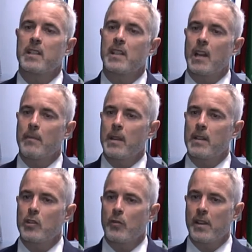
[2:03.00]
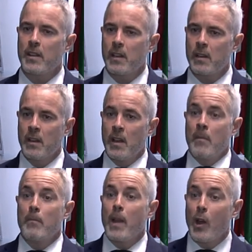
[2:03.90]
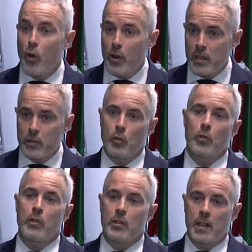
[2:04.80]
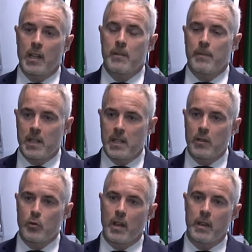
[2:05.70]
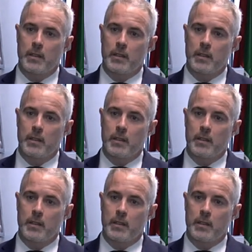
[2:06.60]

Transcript: ser capaces de ofrecer mejores soluciones a las empresas de Euskadi.